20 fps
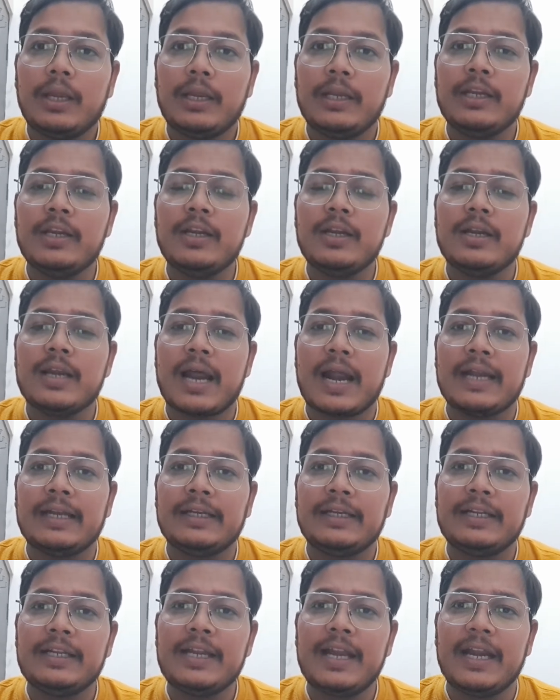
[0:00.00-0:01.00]
इन
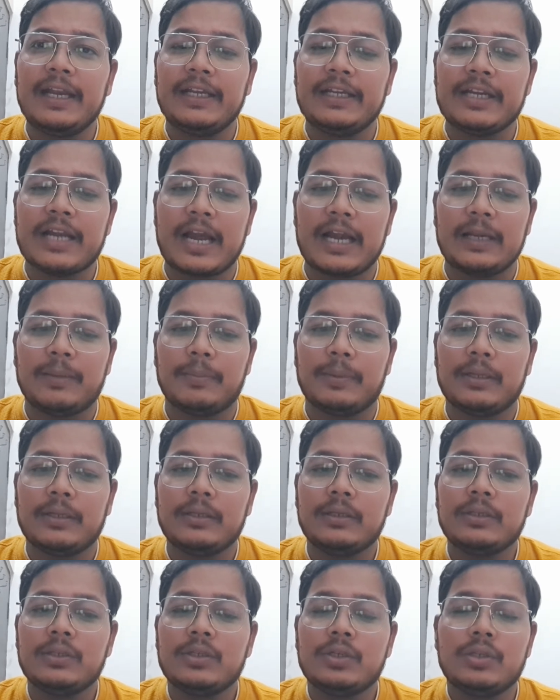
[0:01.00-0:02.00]
1989
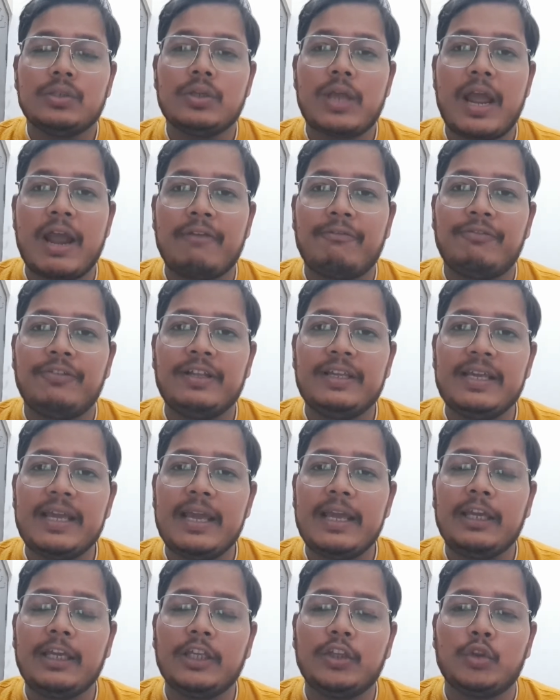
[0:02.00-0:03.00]
में
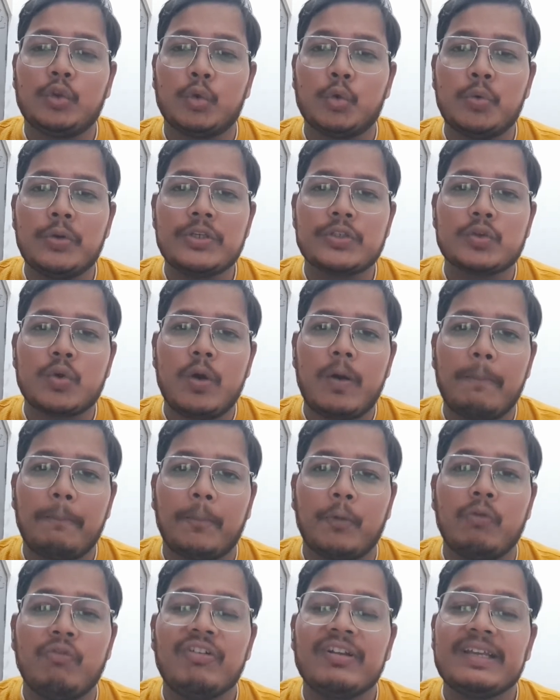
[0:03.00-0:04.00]
एफडीए के थ्रू इसको
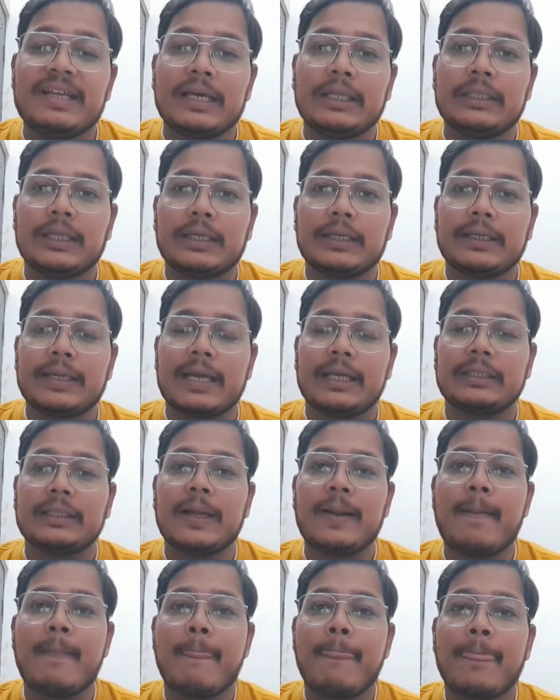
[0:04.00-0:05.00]
अप्रूव किया था, गया
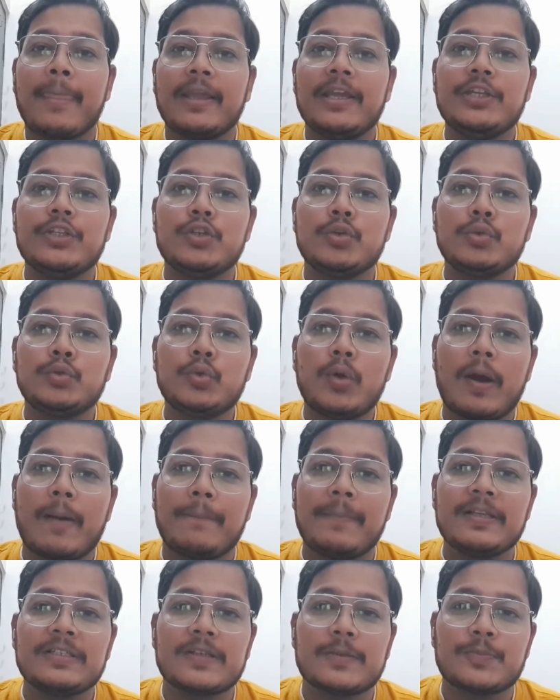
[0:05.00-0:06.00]
था कि जो जो
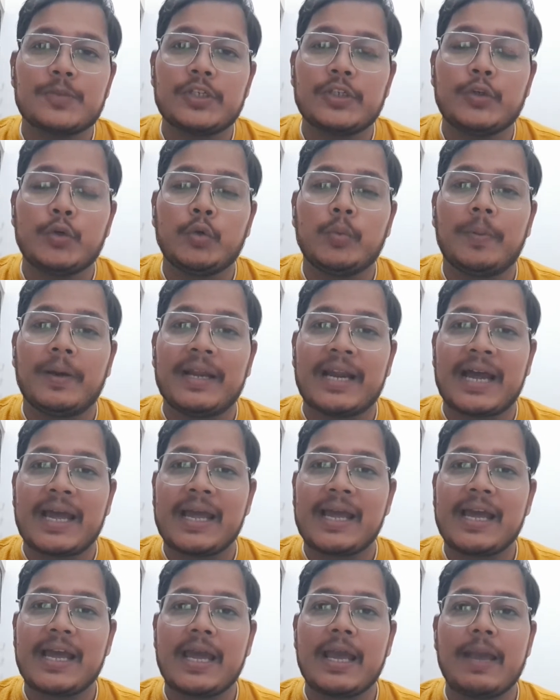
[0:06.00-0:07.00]
आपने सब्सटीट्यूट
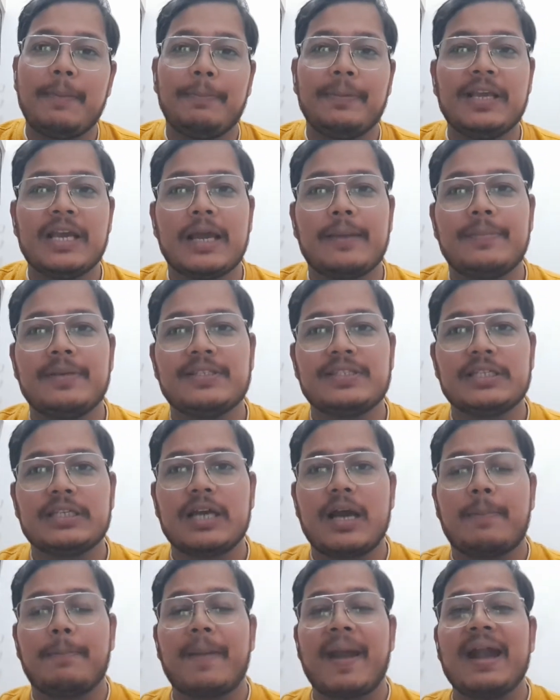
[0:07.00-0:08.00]
बनाया है पीआरबीसी
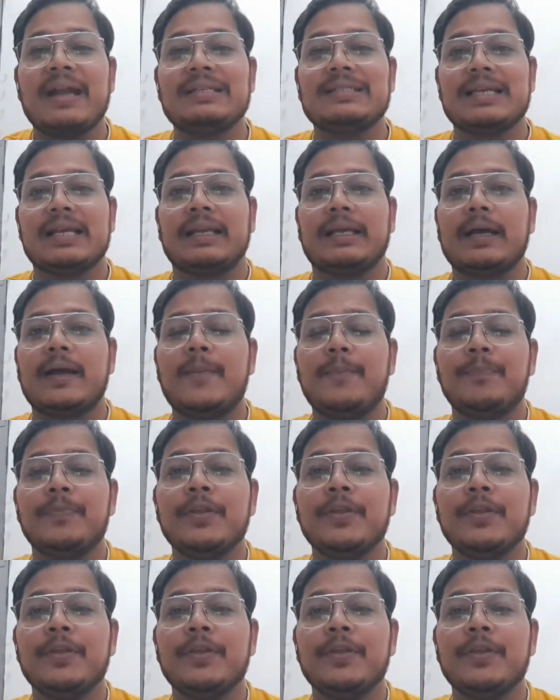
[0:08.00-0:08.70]
का पैग सेल का